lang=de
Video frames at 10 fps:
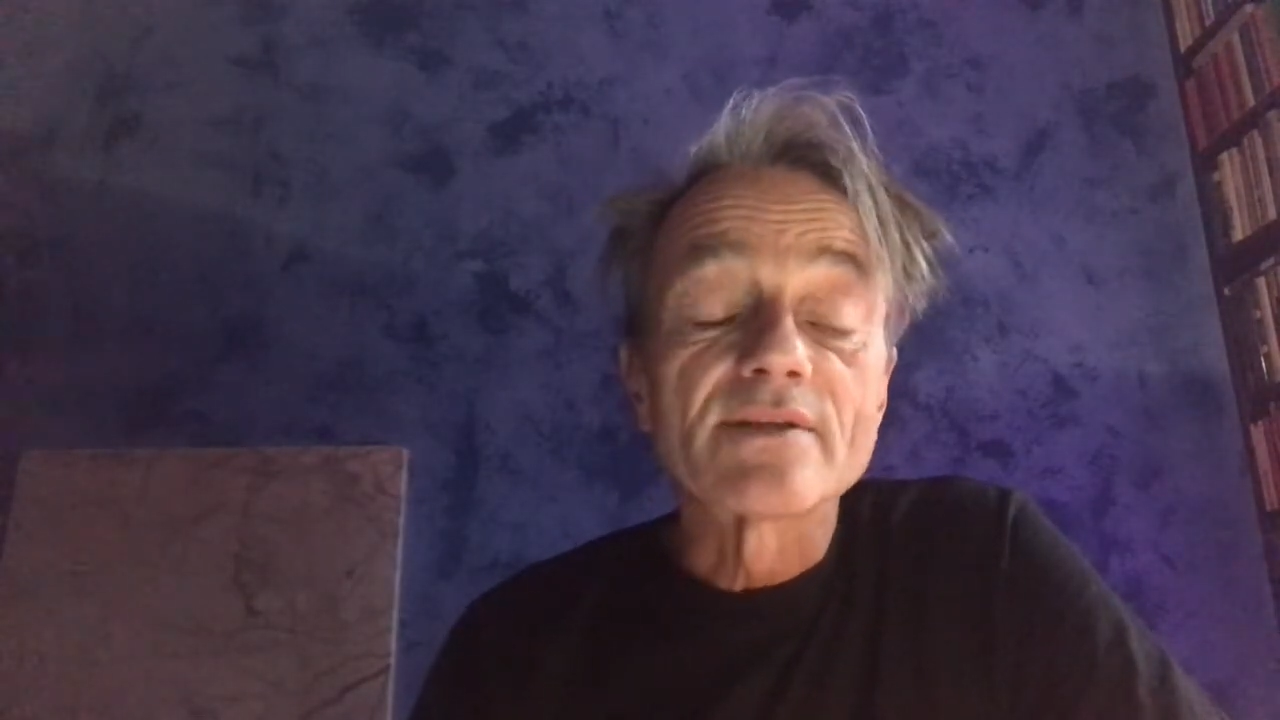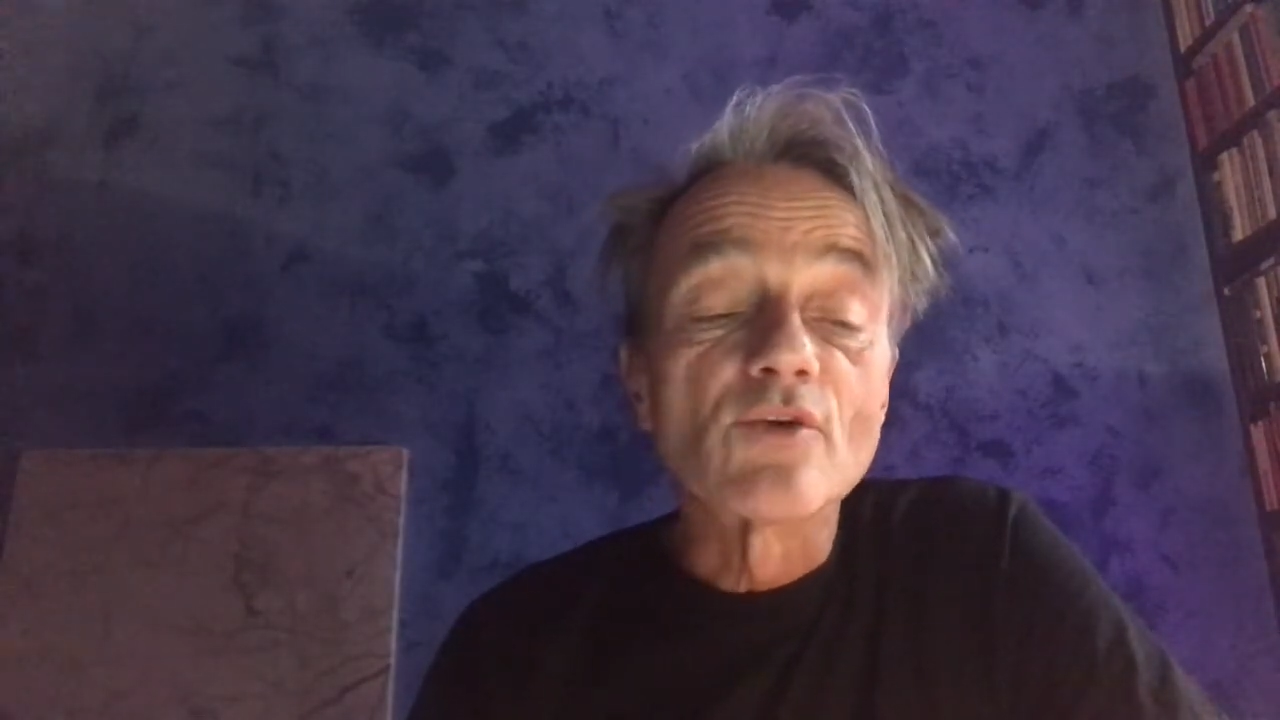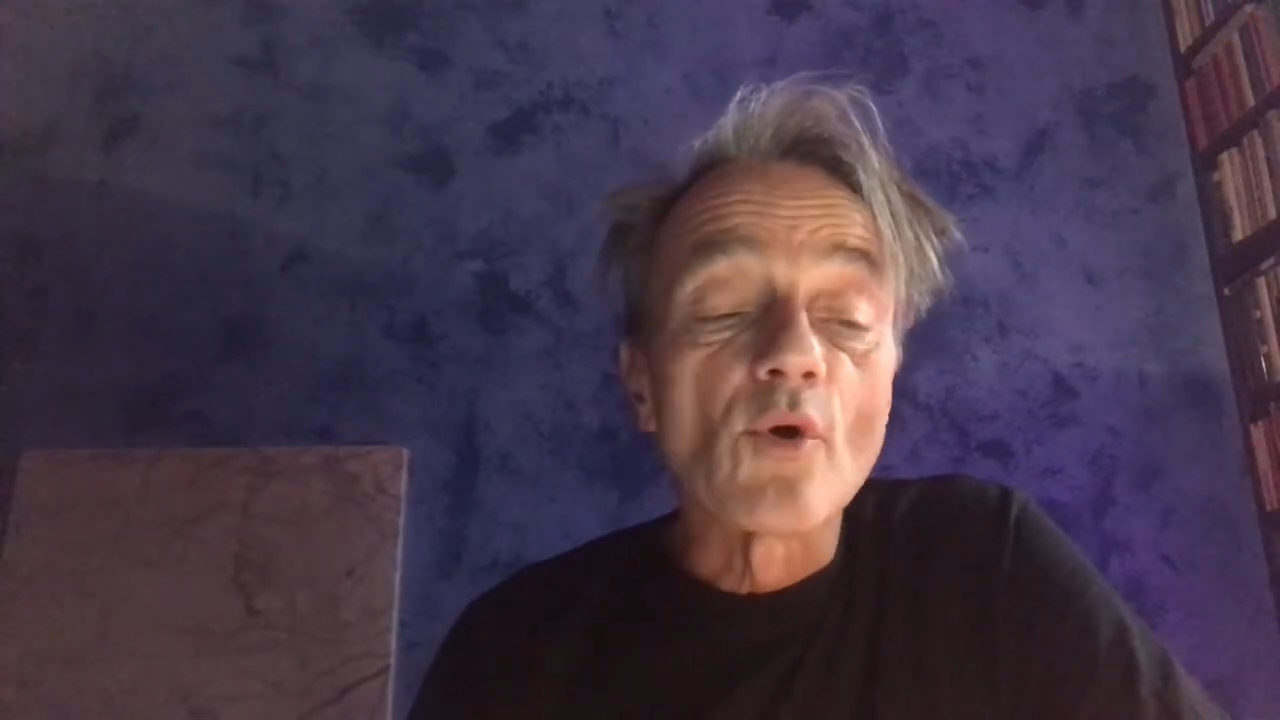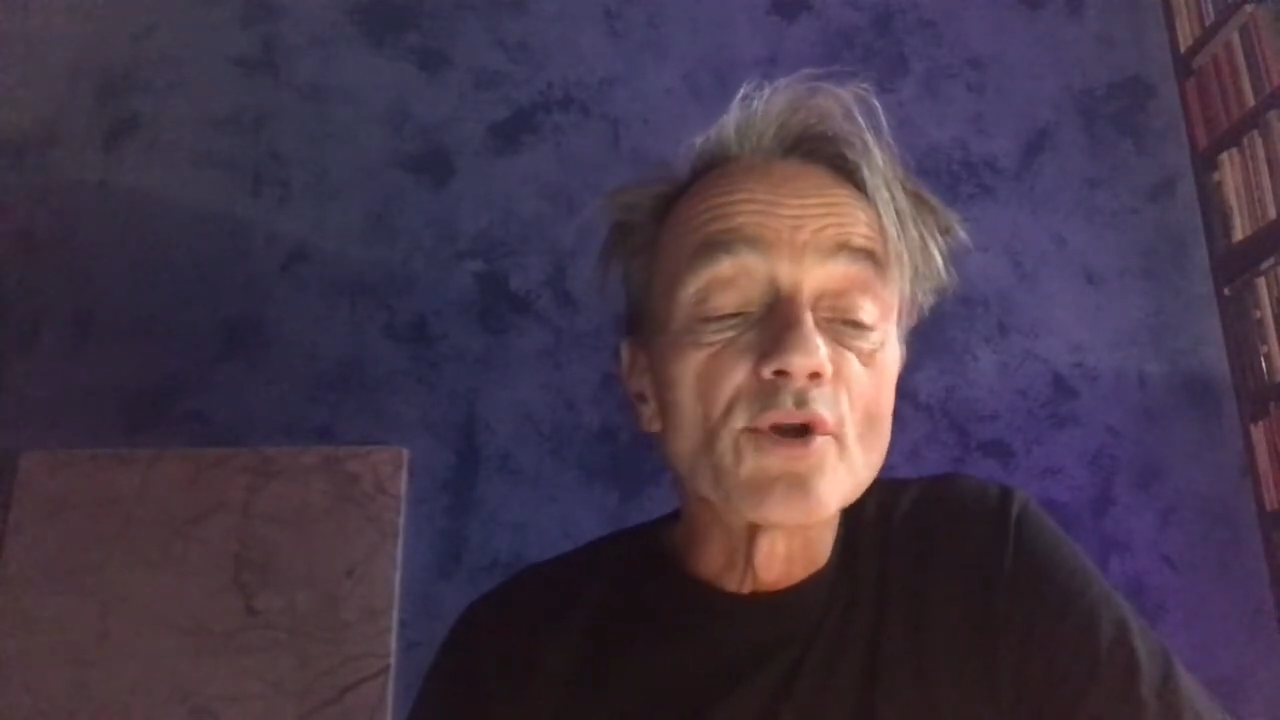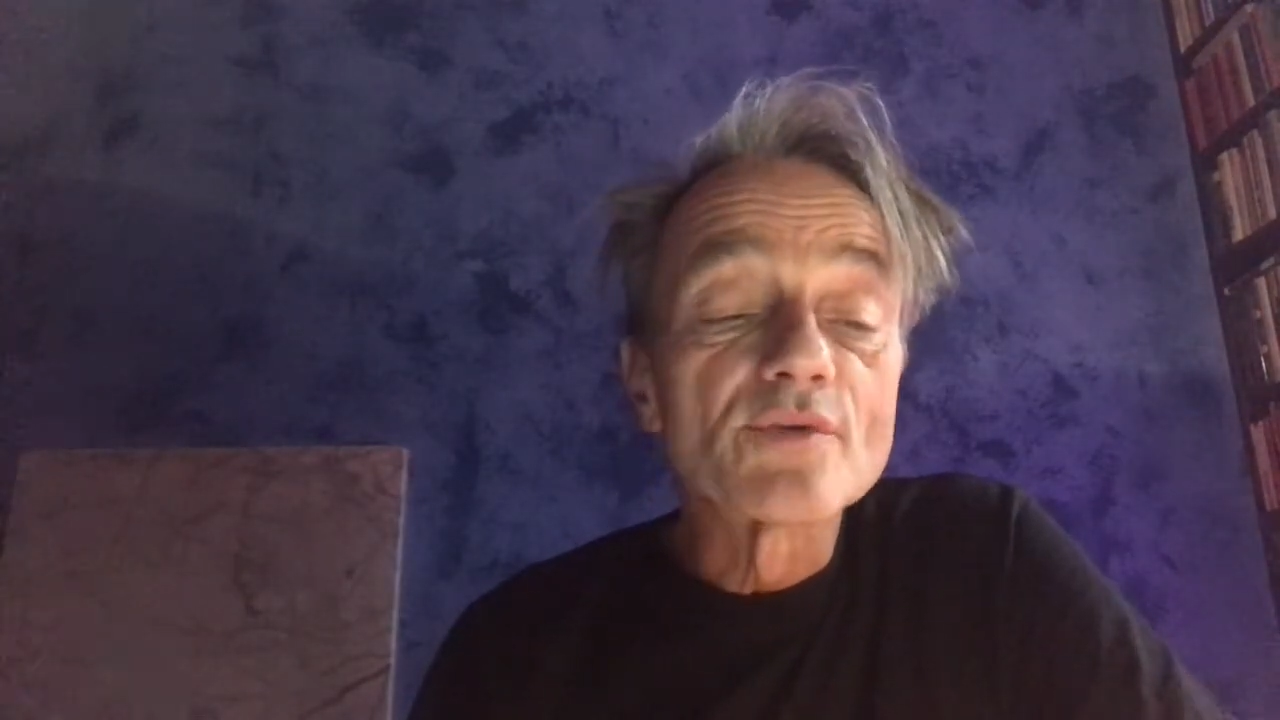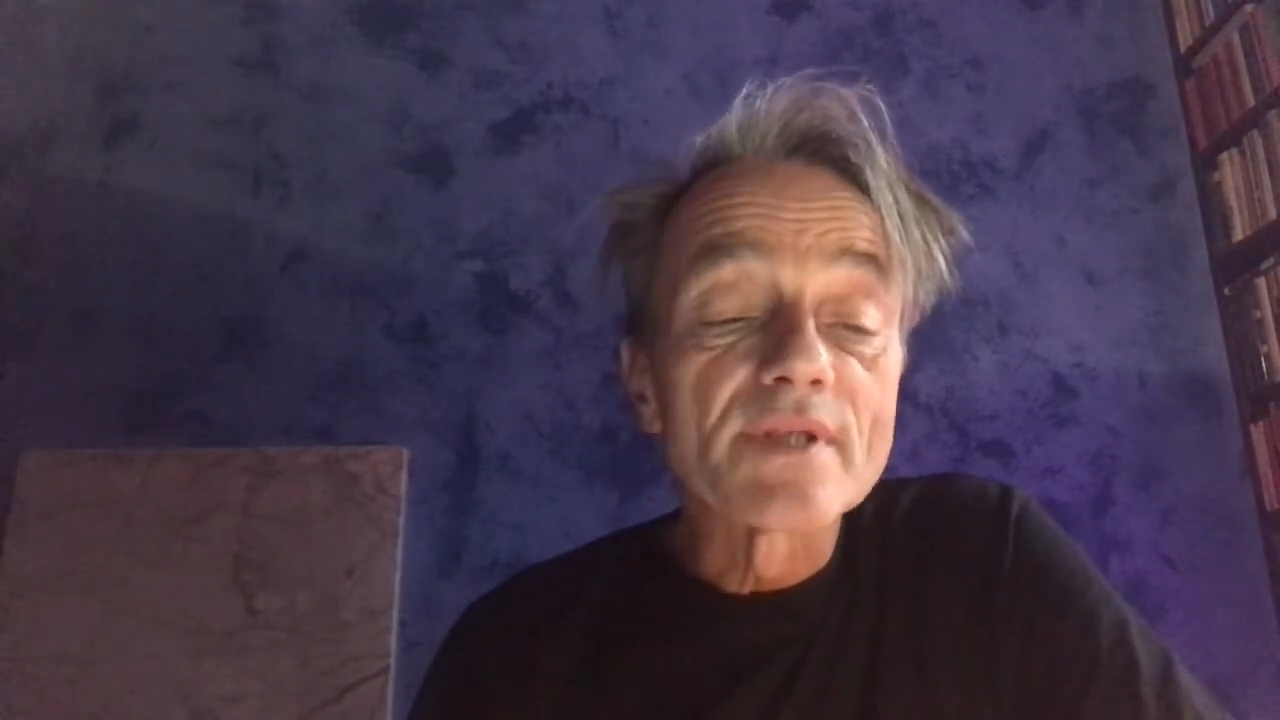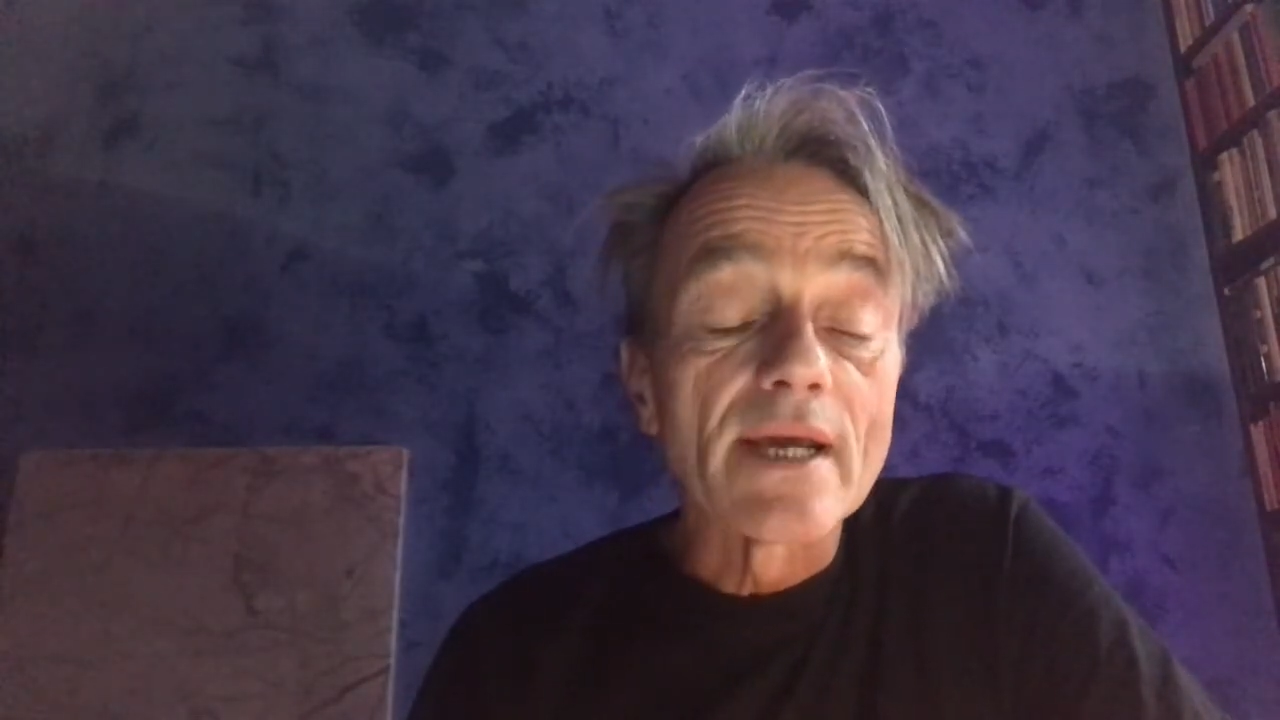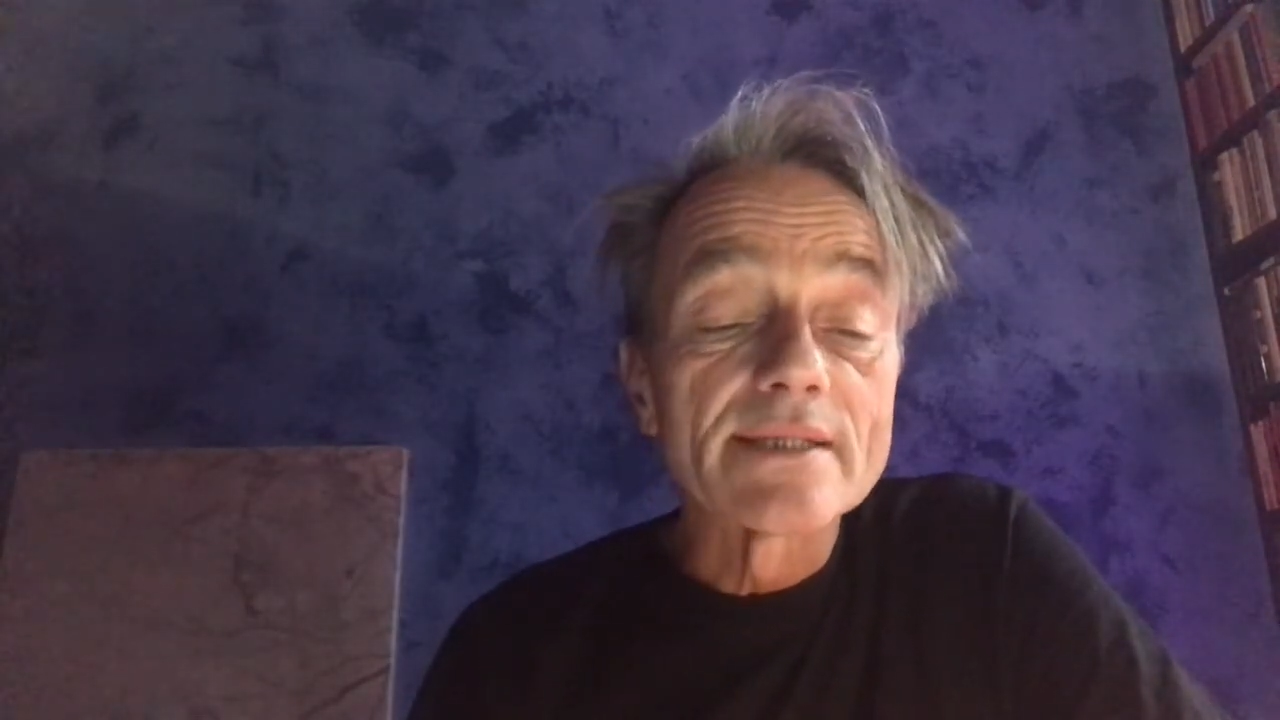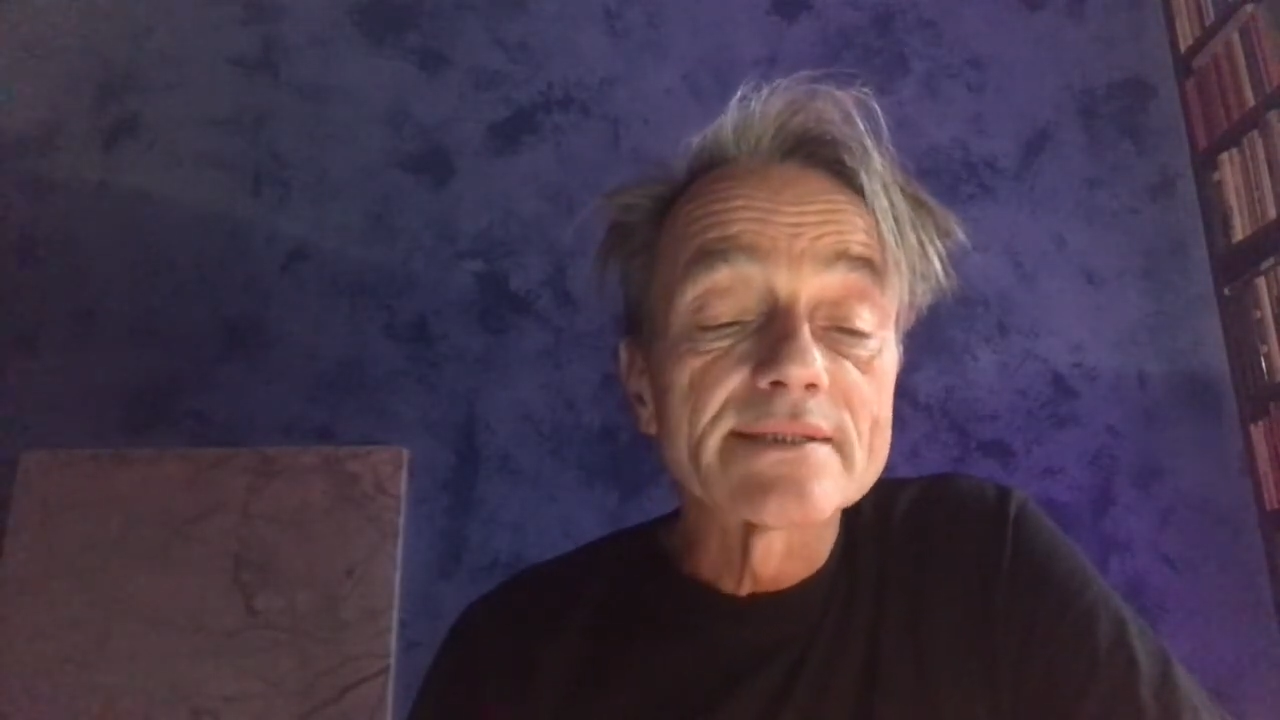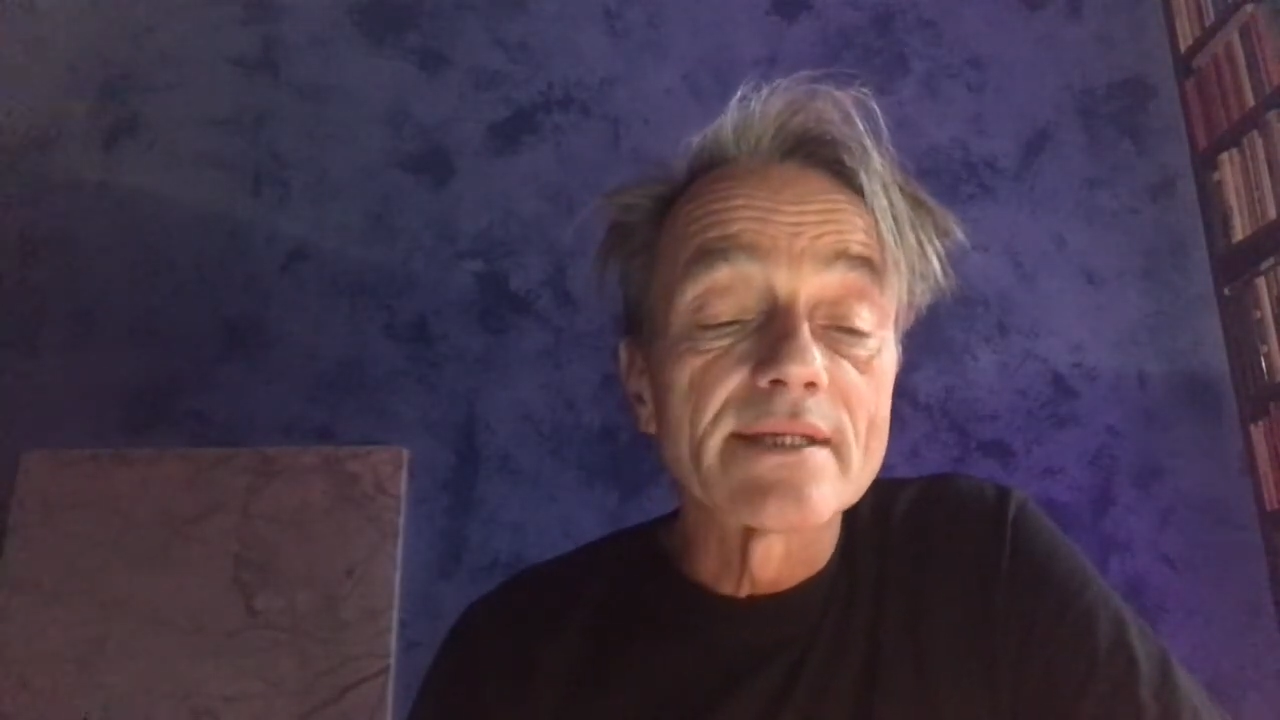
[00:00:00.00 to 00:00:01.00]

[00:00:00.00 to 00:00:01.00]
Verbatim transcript: 39